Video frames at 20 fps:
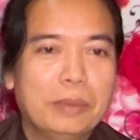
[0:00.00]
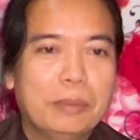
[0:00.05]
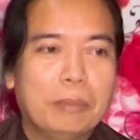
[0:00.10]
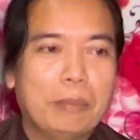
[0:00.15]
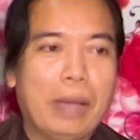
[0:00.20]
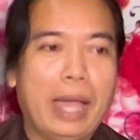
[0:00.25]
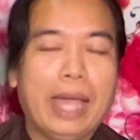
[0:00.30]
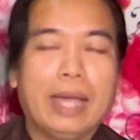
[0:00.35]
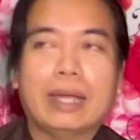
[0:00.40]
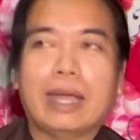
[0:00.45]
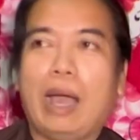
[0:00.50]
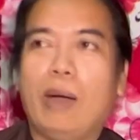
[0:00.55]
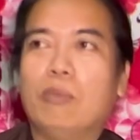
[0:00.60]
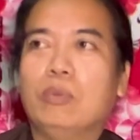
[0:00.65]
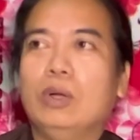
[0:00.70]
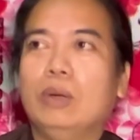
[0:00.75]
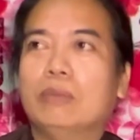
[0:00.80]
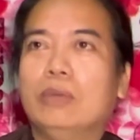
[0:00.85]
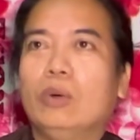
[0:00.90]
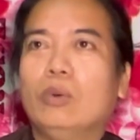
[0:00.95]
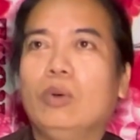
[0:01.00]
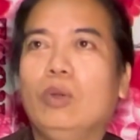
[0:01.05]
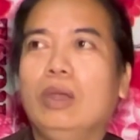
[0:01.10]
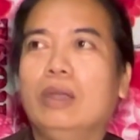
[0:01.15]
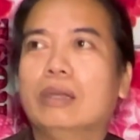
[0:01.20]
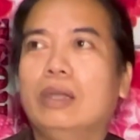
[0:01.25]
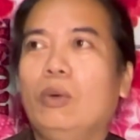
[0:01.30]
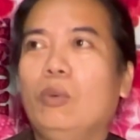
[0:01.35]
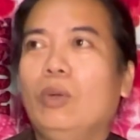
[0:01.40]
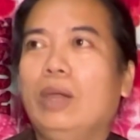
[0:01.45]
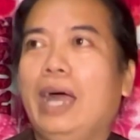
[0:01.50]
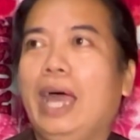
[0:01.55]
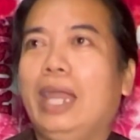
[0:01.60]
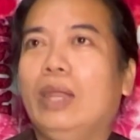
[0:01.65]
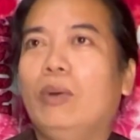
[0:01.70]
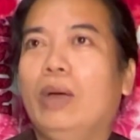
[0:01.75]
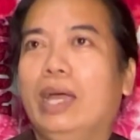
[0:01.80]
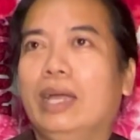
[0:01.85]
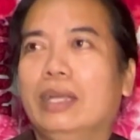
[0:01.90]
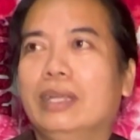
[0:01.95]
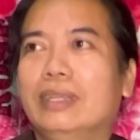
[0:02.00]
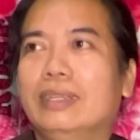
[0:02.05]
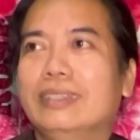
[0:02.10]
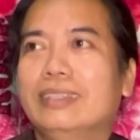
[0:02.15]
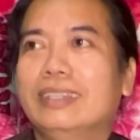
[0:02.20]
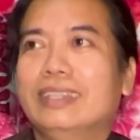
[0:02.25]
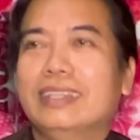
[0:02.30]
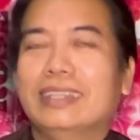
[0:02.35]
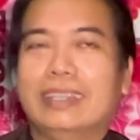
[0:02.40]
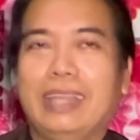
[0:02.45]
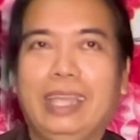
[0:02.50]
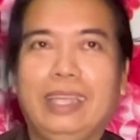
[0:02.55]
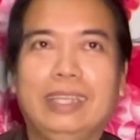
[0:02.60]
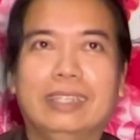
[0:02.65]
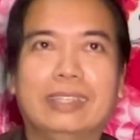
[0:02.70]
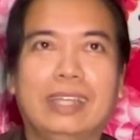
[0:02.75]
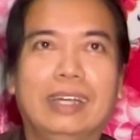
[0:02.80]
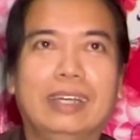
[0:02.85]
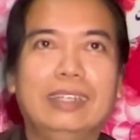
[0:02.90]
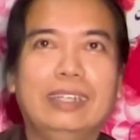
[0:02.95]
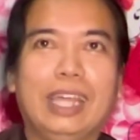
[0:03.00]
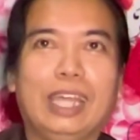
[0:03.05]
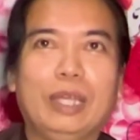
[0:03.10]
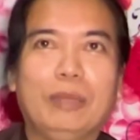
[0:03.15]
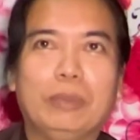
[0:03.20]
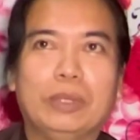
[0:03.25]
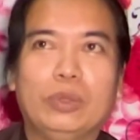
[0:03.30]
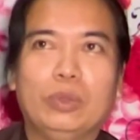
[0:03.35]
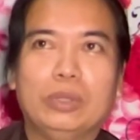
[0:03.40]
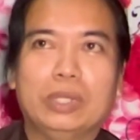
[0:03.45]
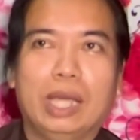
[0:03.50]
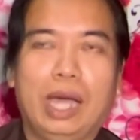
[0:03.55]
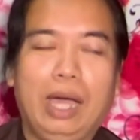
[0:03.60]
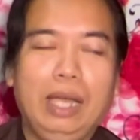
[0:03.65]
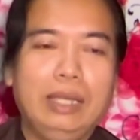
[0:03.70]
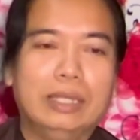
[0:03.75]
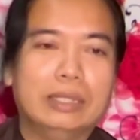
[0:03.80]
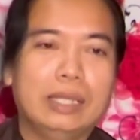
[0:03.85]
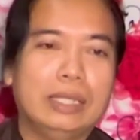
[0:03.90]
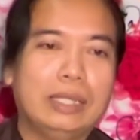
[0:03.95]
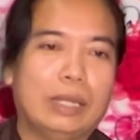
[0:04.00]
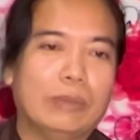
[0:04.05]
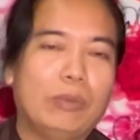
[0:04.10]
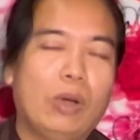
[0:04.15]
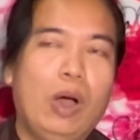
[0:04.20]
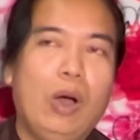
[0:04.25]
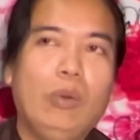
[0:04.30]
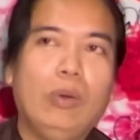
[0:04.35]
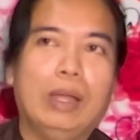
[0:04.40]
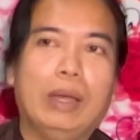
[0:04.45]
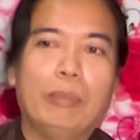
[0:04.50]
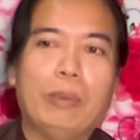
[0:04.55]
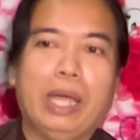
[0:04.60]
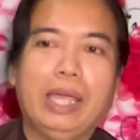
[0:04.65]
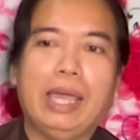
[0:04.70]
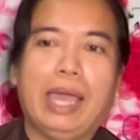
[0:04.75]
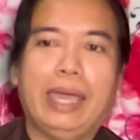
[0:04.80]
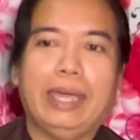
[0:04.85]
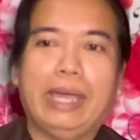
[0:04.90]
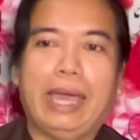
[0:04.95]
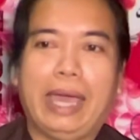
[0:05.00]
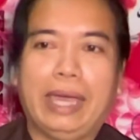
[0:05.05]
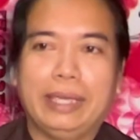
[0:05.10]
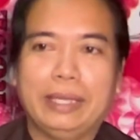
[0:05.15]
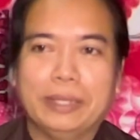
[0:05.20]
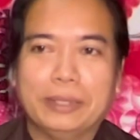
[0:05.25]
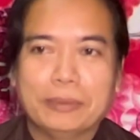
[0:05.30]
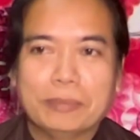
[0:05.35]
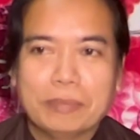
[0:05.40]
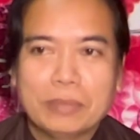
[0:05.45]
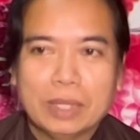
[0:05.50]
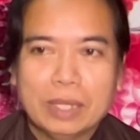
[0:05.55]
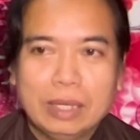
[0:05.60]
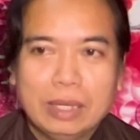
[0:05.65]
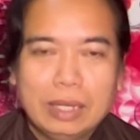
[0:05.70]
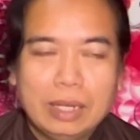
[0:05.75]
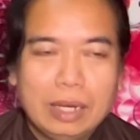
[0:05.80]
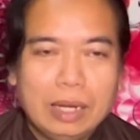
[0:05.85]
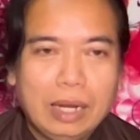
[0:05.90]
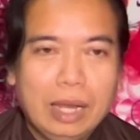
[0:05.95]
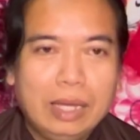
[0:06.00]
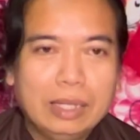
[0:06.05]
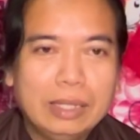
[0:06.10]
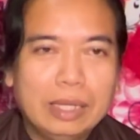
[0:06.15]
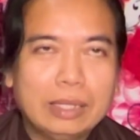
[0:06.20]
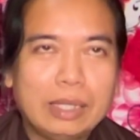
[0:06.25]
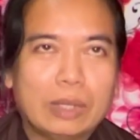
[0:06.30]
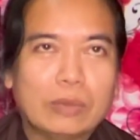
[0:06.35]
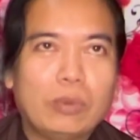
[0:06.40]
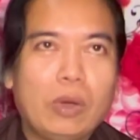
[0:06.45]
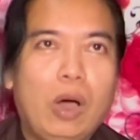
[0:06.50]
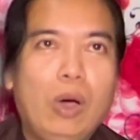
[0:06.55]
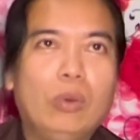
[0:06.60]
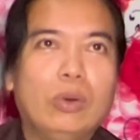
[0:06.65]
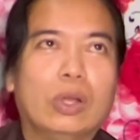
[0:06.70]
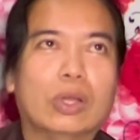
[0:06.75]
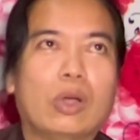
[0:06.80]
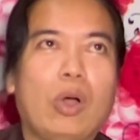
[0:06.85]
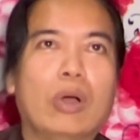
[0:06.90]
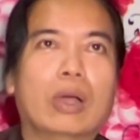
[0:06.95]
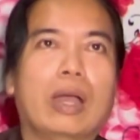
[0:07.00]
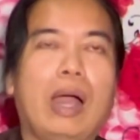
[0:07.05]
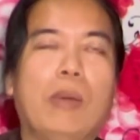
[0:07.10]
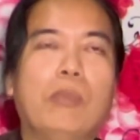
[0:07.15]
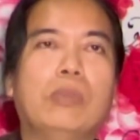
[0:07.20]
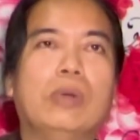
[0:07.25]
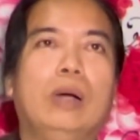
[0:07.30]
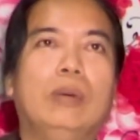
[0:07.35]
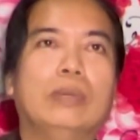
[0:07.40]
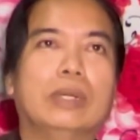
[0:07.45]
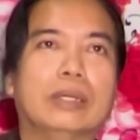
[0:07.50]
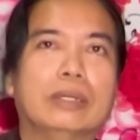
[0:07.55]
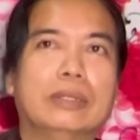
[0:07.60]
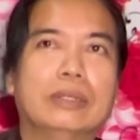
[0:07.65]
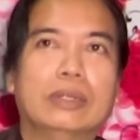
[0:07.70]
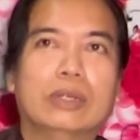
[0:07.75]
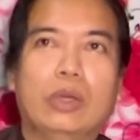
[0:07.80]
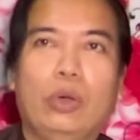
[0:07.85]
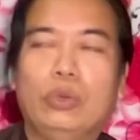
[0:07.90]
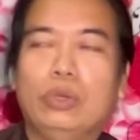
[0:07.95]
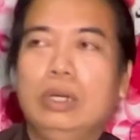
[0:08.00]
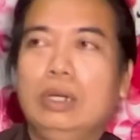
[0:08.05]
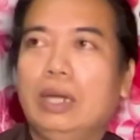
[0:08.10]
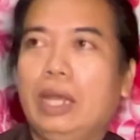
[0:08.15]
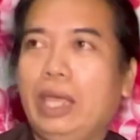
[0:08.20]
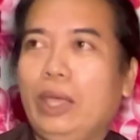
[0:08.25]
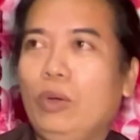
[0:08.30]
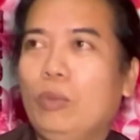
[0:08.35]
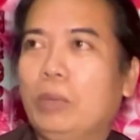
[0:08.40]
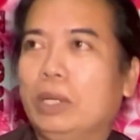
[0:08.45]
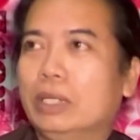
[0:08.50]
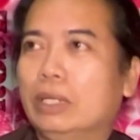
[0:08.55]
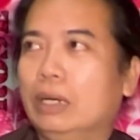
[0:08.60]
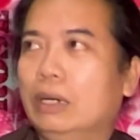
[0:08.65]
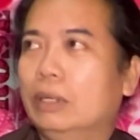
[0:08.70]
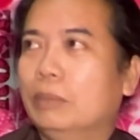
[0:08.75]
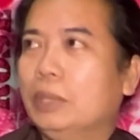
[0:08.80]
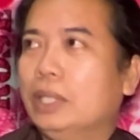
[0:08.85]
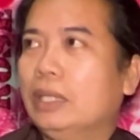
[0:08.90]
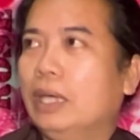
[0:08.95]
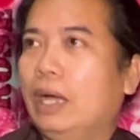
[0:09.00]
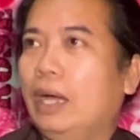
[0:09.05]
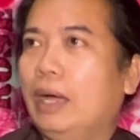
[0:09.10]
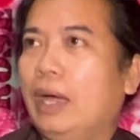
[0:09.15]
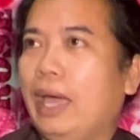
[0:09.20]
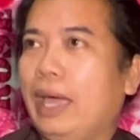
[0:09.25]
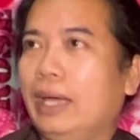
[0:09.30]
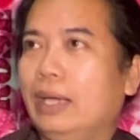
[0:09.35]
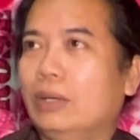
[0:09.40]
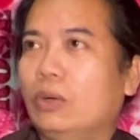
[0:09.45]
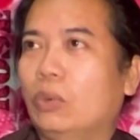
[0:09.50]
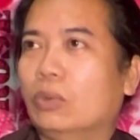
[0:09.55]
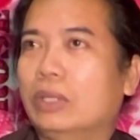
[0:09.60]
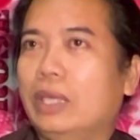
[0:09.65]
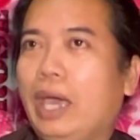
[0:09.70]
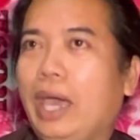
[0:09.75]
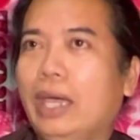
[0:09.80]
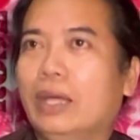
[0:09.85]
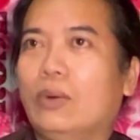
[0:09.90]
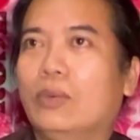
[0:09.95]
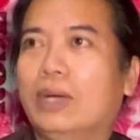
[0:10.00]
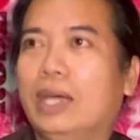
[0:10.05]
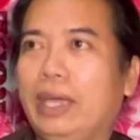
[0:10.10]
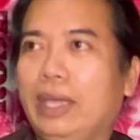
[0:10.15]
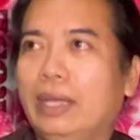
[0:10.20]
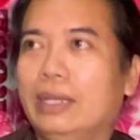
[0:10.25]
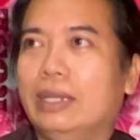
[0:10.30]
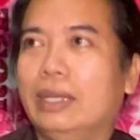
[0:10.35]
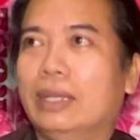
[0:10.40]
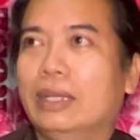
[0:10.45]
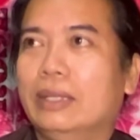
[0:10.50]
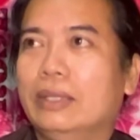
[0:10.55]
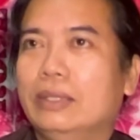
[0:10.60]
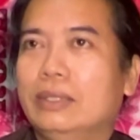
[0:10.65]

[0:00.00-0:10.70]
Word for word: mà ăn cộng không đâu có đâu có lá đâu ăn tại vì từ ở đây mà tôi gửi lên tới thành phố là phải hai ngày lên tới thành phố rồi còn cộng không à rồi dưa leo bình thường bây giờ ăn còn chê còn khen nè